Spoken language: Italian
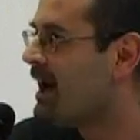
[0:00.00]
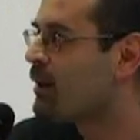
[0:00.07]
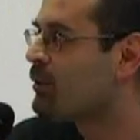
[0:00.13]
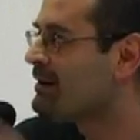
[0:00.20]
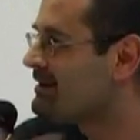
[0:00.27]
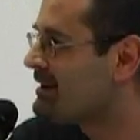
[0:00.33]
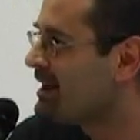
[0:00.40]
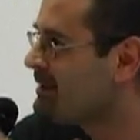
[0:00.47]
a
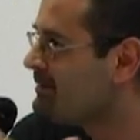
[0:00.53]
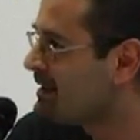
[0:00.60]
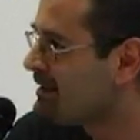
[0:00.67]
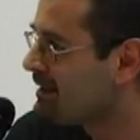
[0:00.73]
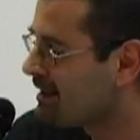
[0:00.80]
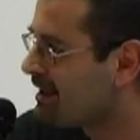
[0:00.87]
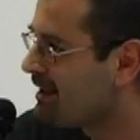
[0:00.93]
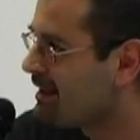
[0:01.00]
quest'anima
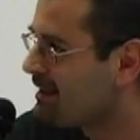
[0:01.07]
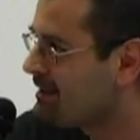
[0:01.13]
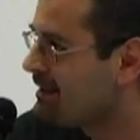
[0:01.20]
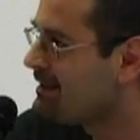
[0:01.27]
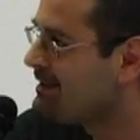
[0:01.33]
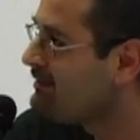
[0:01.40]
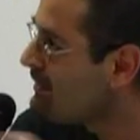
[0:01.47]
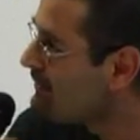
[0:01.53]
di, che,
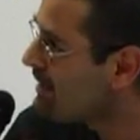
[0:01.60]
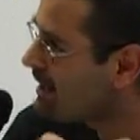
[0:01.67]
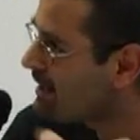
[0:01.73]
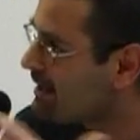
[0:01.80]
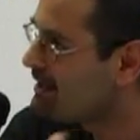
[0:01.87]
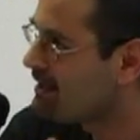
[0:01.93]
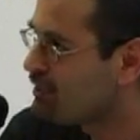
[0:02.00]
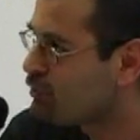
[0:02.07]
di, di, vivere
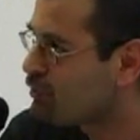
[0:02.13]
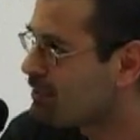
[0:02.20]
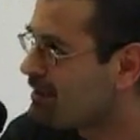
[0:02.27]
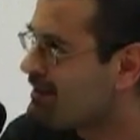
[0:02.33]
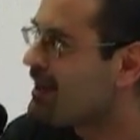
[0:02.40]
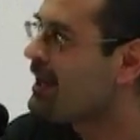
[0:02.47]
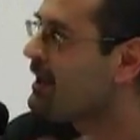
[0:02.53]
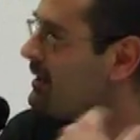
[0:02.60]
anche dentro di
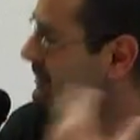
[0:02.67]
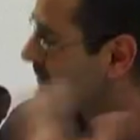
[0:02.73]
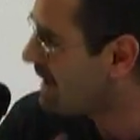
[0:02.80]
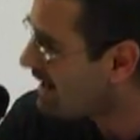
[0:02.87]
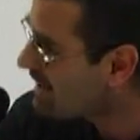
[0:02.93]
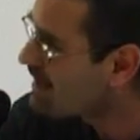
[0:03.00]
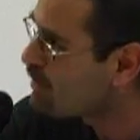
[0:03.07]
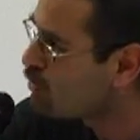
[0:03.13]
te,
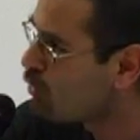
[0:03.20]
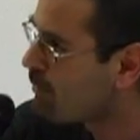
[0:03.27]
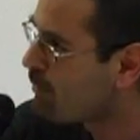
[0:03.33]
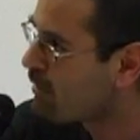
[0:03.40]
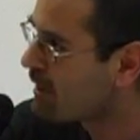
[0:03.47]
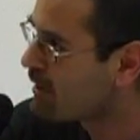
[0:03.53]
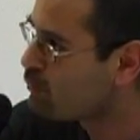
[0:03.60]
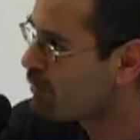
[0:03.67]
anche
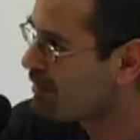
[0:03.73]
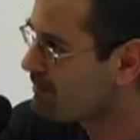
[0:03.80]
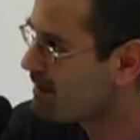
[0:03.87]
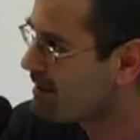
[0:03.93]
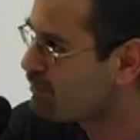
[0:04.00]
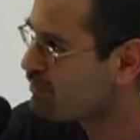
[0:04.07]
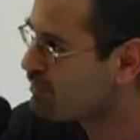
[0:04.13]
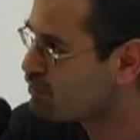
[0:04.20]
dopo che tu hai
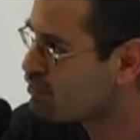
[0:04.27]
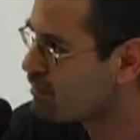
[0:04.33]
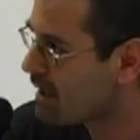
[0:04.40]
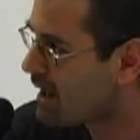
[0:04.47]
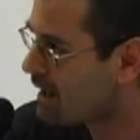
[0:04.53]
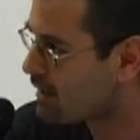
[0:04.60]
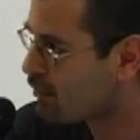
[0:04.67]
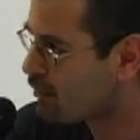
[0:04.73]
smesso di
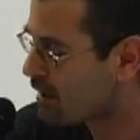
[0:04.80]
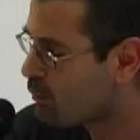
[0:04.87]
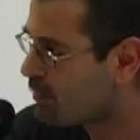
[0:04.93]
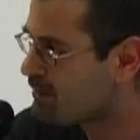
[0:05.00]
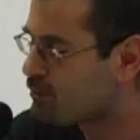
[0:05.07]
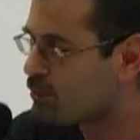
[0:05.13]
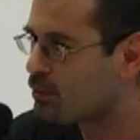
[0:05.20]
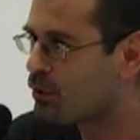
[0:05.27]
giocare, no? E
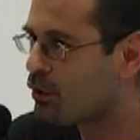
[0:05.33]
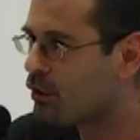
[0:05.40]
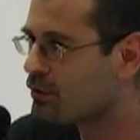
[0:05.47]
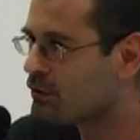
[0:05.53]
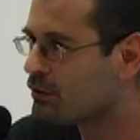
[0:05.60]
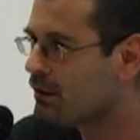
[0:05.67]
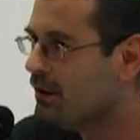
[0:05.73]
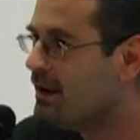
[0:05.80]
questo è un
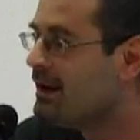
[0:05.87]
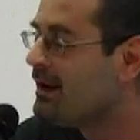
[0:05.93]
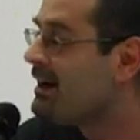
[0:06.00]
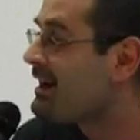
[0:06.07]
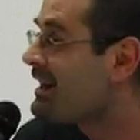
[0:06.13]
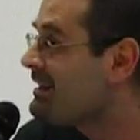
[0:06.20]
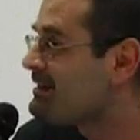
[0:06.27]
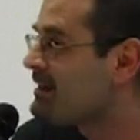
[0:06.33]
conto.
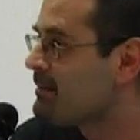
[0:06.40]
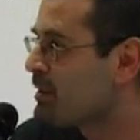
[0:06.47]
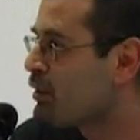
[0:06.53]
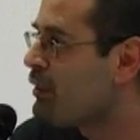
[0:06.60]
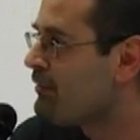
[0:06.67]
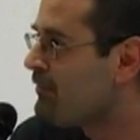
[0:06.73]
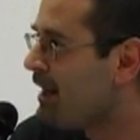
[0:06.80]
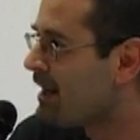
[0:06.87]
Resta però
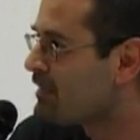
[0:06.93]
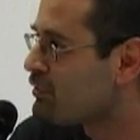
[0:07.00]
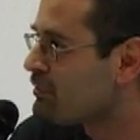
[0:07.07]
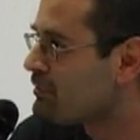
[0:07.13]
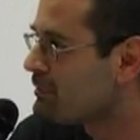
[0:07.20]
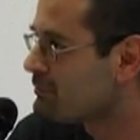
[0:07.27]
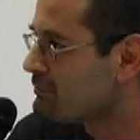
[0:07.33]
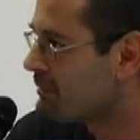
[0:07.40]
il
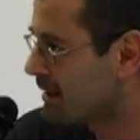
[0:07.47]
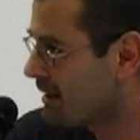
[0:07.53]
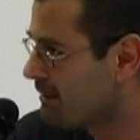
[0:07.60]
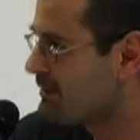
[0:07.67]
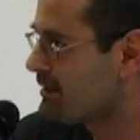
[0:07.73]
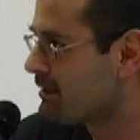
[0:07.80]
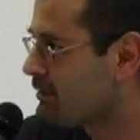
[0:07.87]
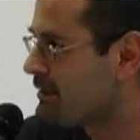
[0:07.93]
fatto,
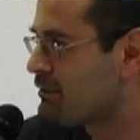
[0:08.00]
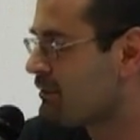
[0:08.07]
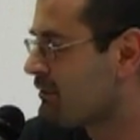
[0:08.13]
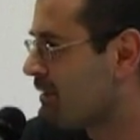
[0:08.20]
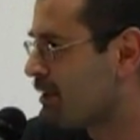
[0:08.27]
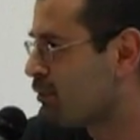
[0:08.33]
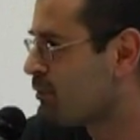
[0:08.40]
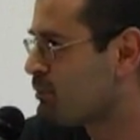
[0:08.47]
resta questo
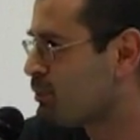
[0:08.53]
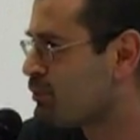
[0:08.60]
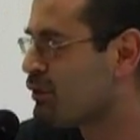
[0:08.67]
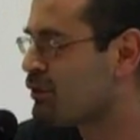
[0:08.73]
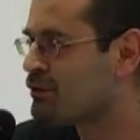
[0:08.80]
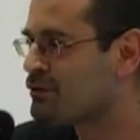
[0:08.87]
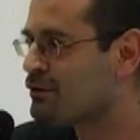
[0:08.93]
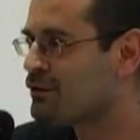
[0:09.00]
fatto
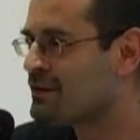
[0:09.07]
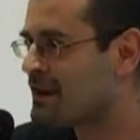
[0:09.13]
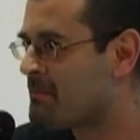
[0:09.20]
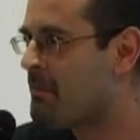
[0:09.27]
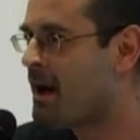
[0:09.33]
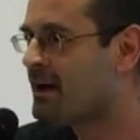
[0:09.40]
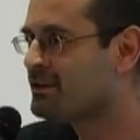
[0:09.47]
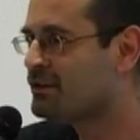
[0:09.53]
piuttosto
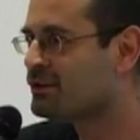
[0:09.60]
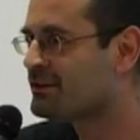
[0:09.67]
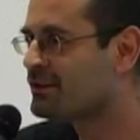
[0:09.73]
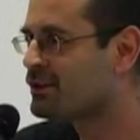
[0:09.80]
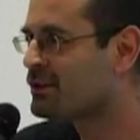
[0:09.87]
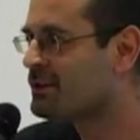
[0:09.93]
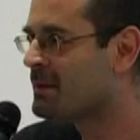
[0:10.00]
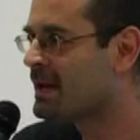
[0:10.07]
drammatico
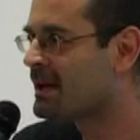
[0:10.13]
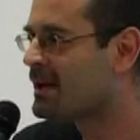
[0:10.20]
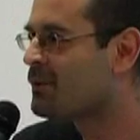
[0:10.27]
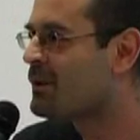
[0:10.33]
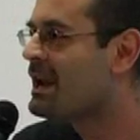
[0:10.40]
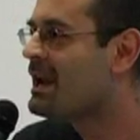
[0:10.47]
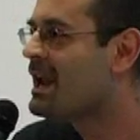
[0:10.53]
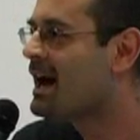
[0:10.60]
secondo me, che
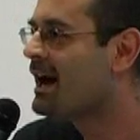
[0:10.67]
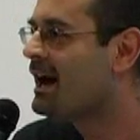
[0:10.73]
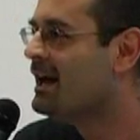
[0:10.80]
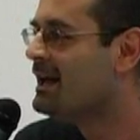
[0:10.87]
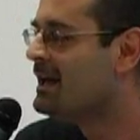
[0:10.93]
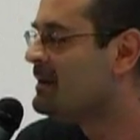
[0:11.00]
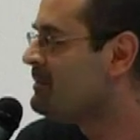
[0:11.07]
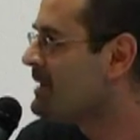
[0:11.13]
quella
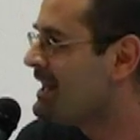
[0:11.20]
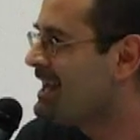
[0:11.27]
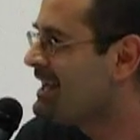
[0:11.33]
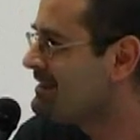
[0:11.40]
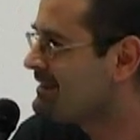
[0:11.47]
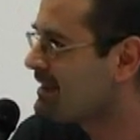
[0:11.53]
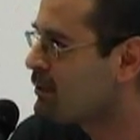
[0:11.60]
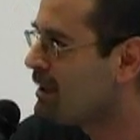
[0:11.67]

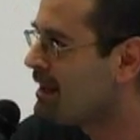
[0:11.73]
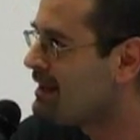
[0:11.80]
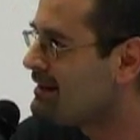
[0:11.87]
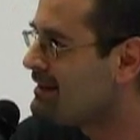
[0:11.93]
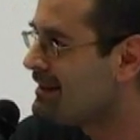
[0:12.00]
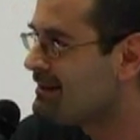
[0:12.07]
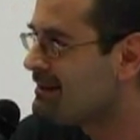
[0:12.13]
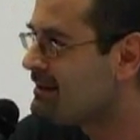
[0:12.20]
pienezza e
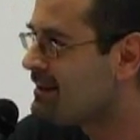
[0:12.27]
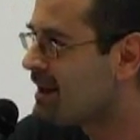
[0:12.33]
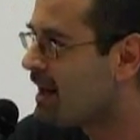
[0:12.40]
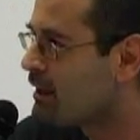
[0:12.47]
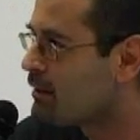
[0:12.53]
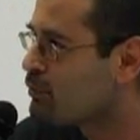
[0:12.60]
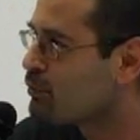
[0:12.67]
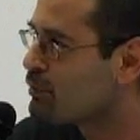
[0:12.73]

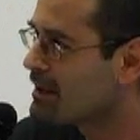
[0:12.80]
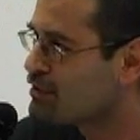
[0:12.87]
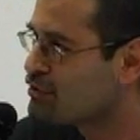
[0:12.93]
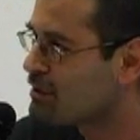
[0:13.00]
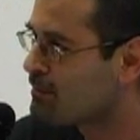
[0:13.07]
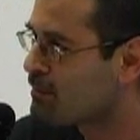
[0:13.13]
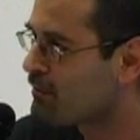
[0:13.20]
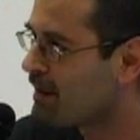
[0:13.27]
quell'intensità tu
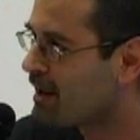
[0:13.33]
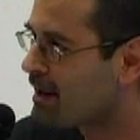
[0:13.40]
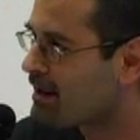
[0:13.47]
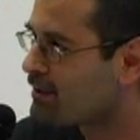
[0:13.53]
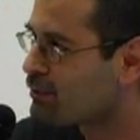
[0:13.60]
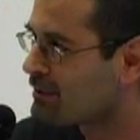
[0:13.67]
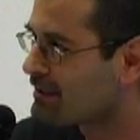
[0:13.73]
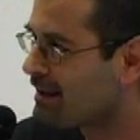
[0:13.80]
riesci a
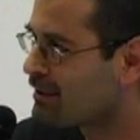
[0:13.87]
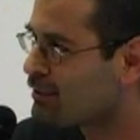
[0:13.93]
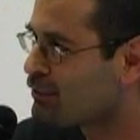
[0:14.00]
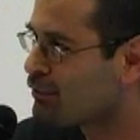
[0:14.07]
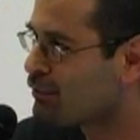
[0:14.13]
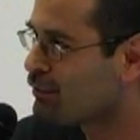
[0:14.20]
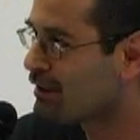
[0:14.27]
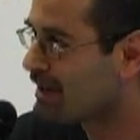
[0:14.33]
provarla
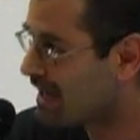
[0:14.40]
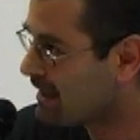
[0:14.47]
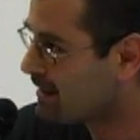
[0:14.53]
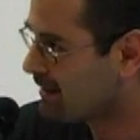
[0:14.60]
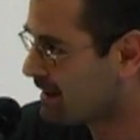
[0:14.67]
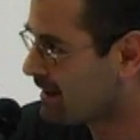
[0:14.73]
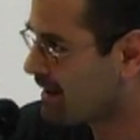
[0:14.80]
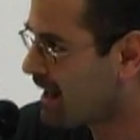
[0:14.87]
soltanto
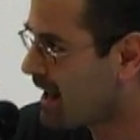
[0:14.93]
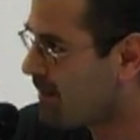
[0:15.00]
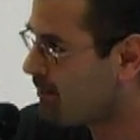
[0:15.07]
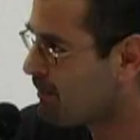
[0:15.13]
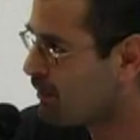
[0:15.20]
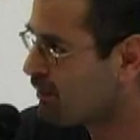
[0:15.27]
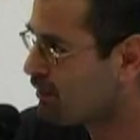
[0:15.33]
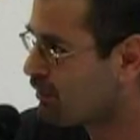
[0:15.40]
lì, in
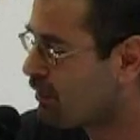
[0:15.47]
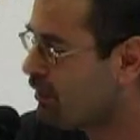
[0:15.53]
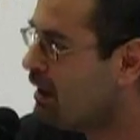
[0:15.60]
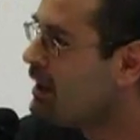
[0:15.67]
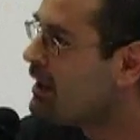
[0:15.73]
campo. No?